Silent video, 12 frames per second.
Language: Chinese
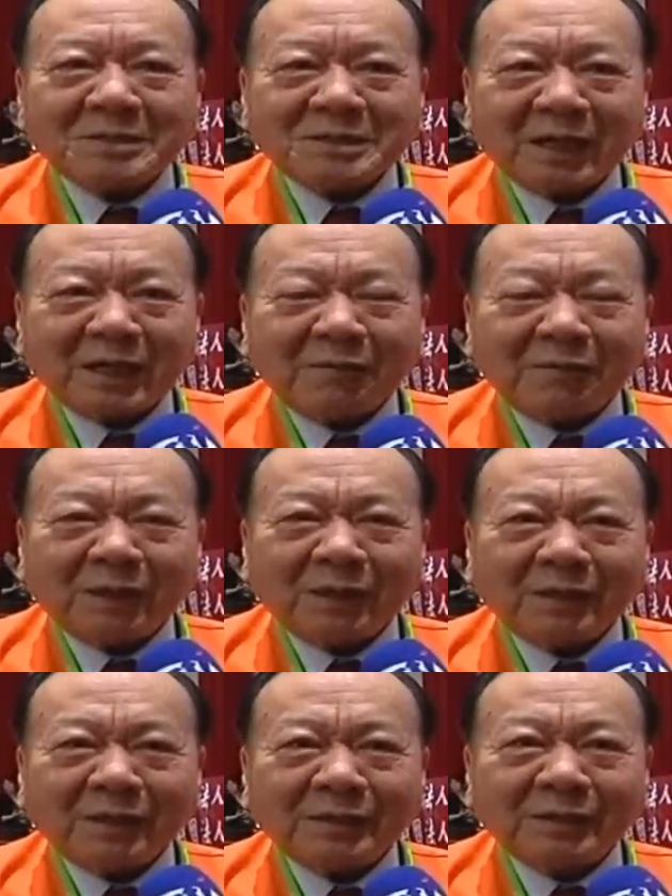蔡衍
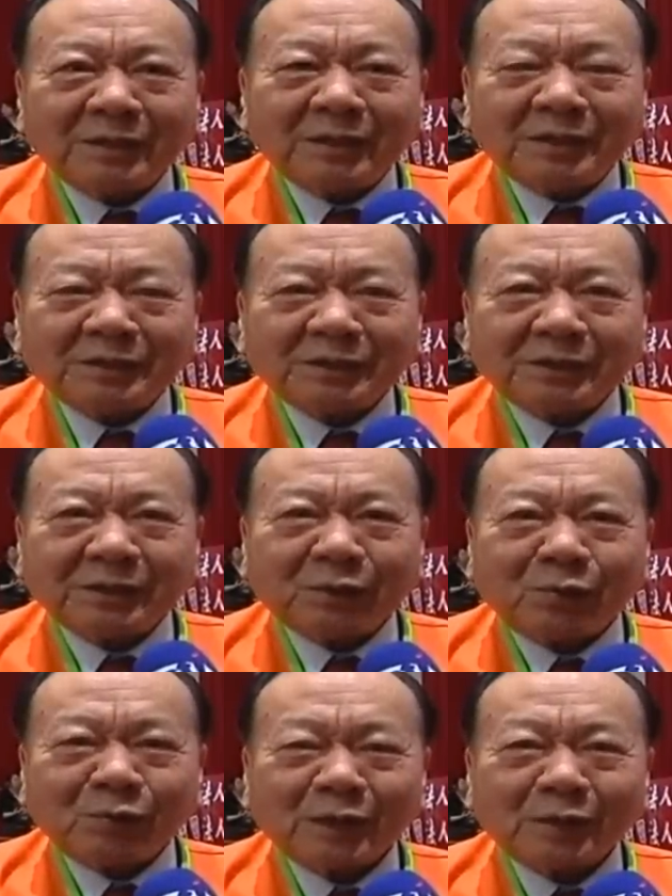明是
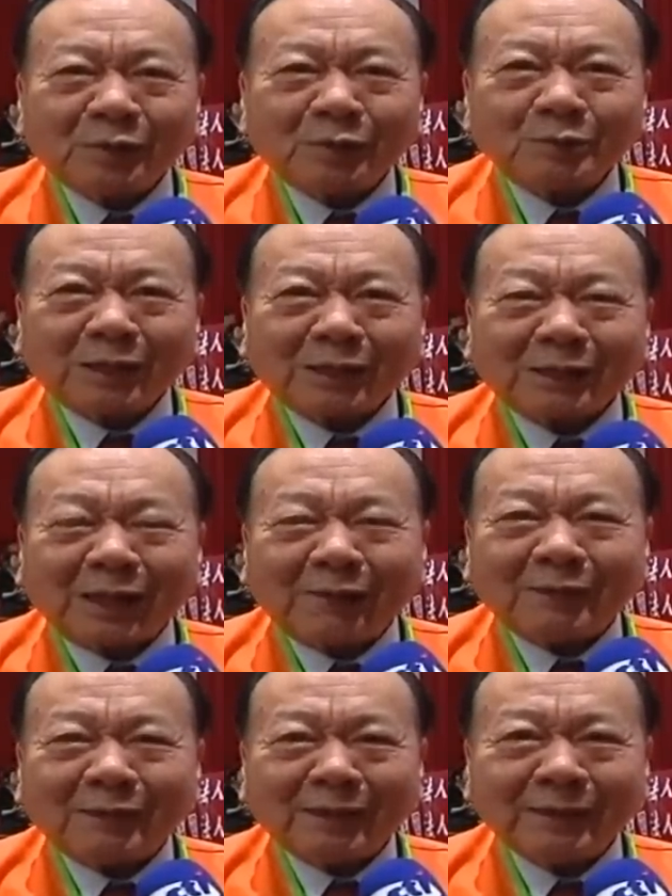土生土长的台
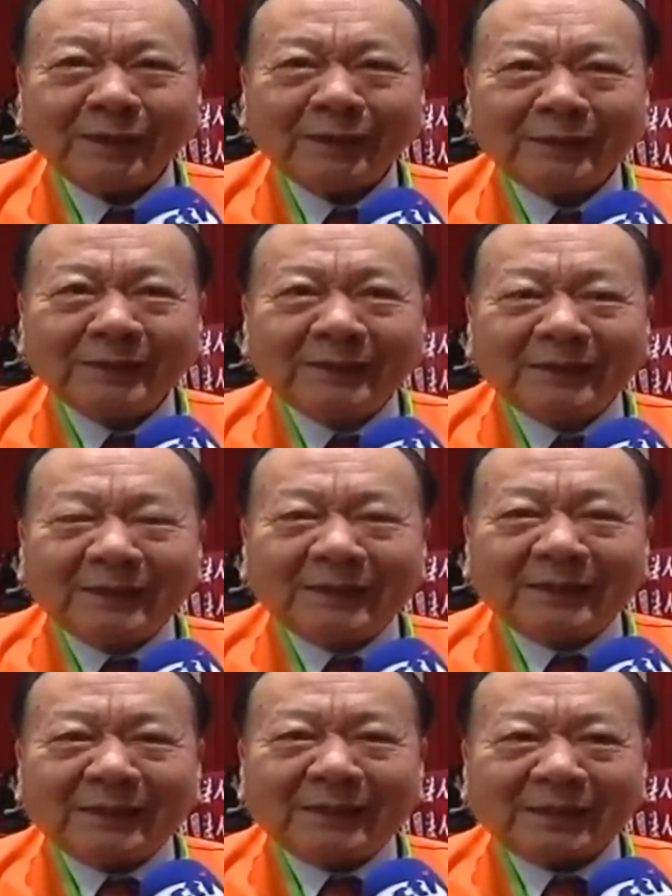湾人，
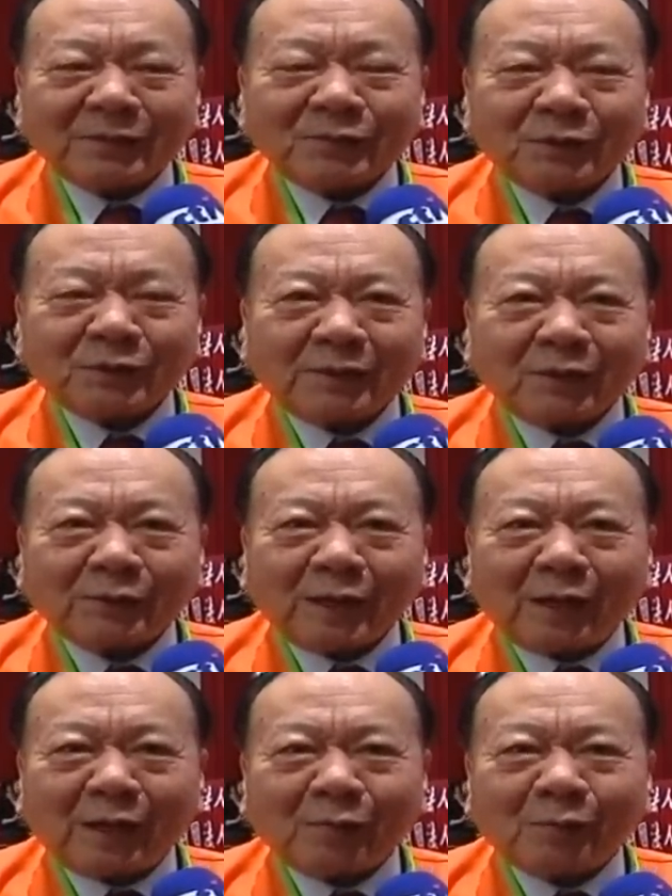他虽然到
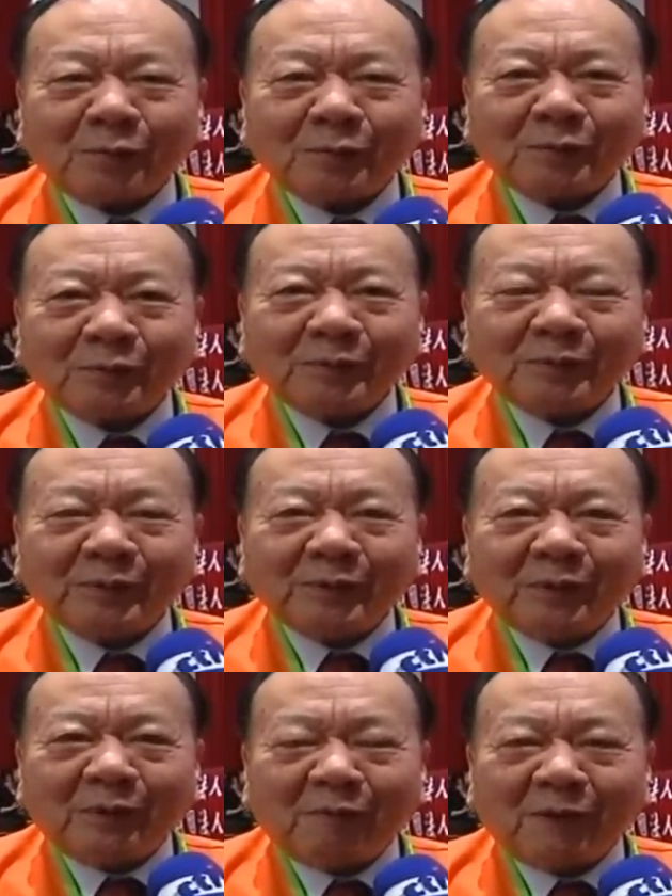大陆
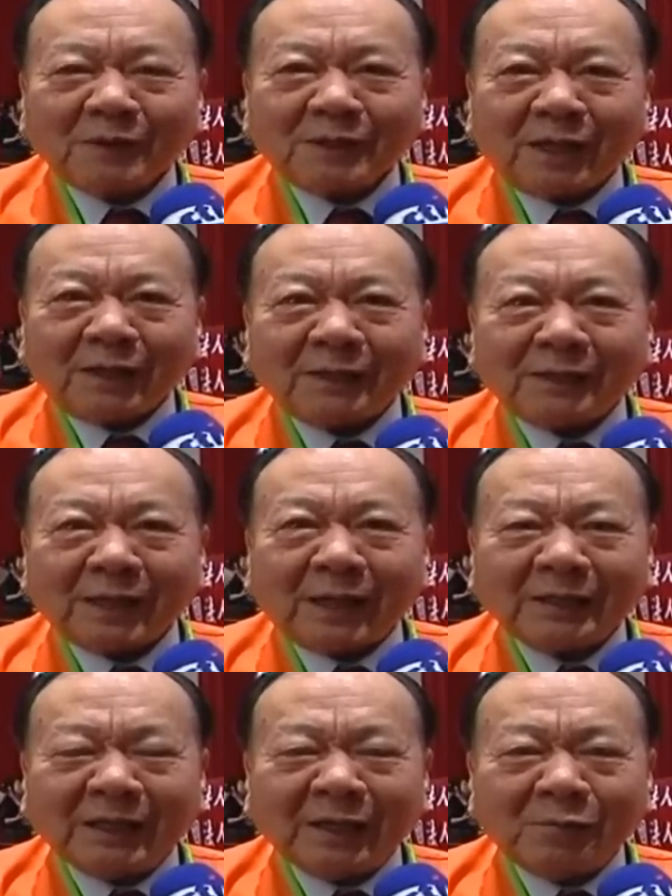发展他
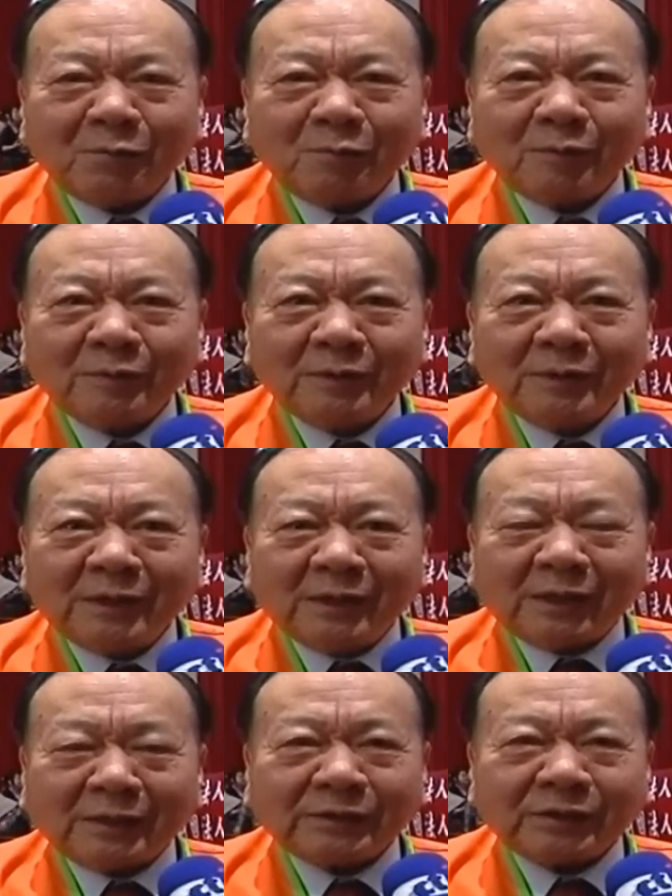的业务，
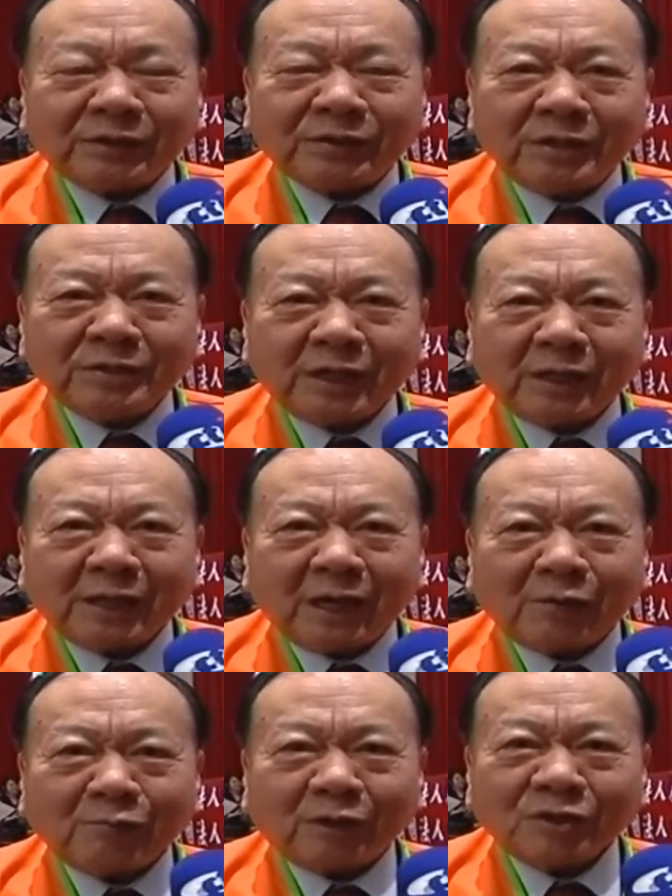但是身在
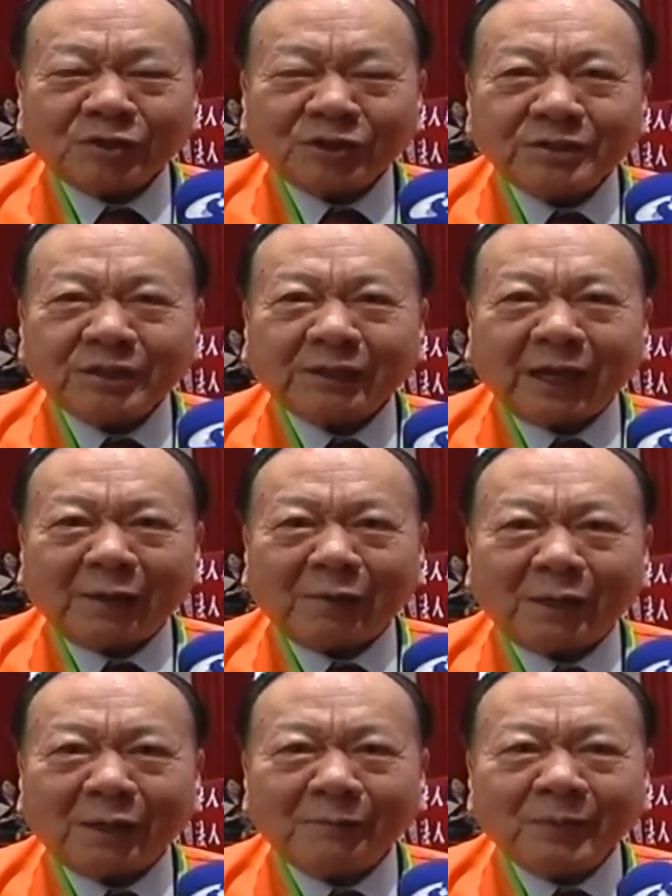大陆，心在台
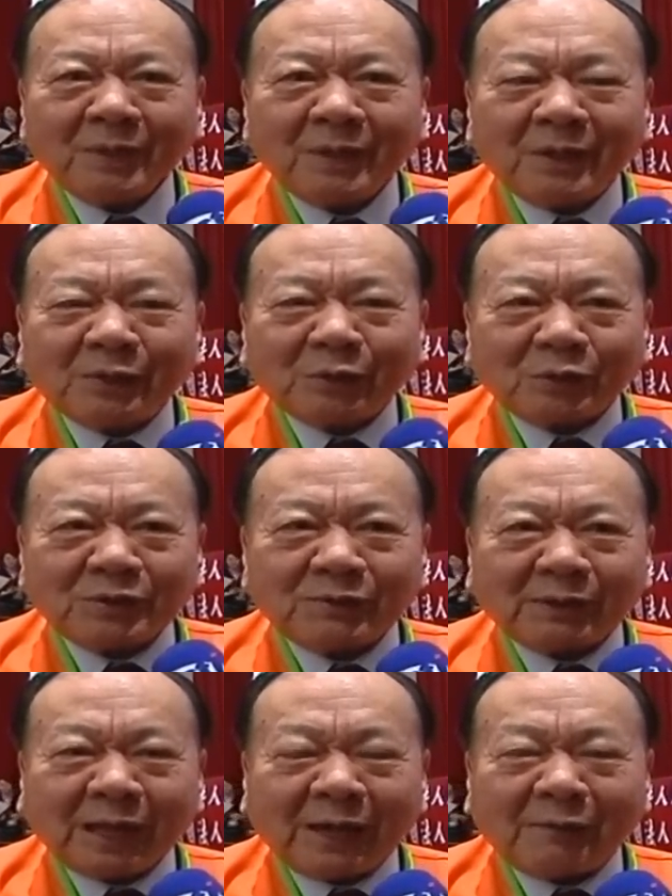湾，都希
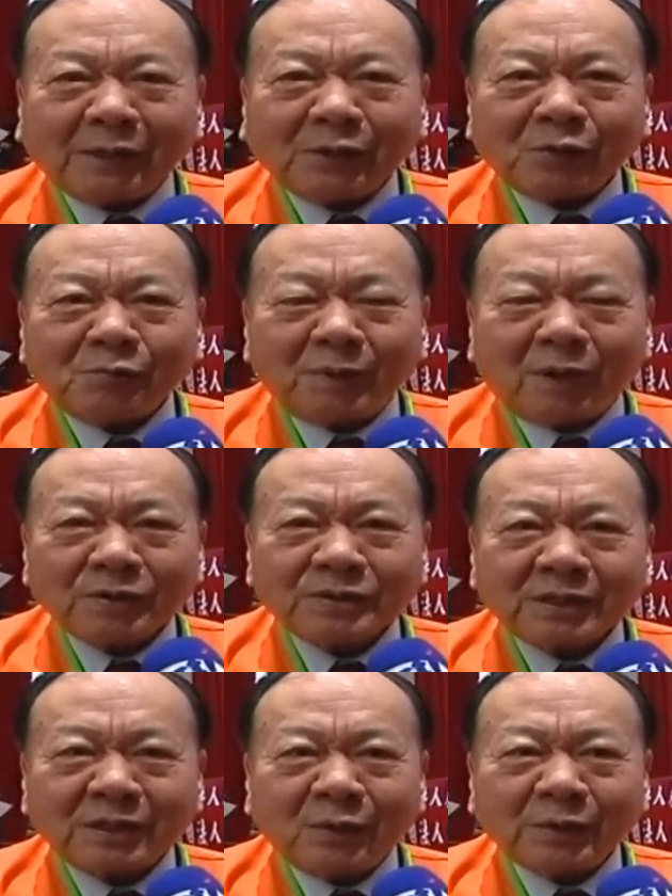望台湾的同胞
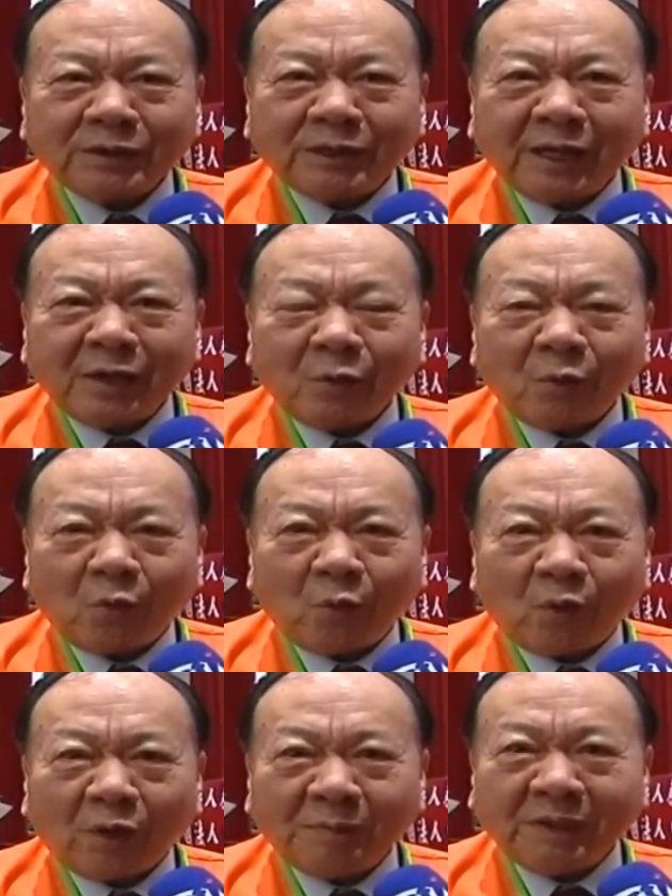生活一天
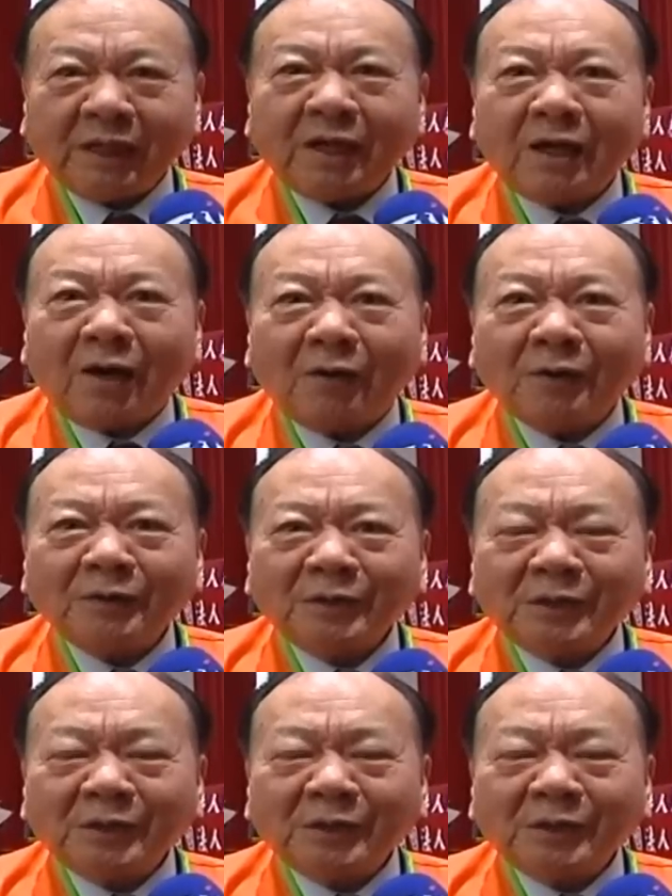过得比一天好，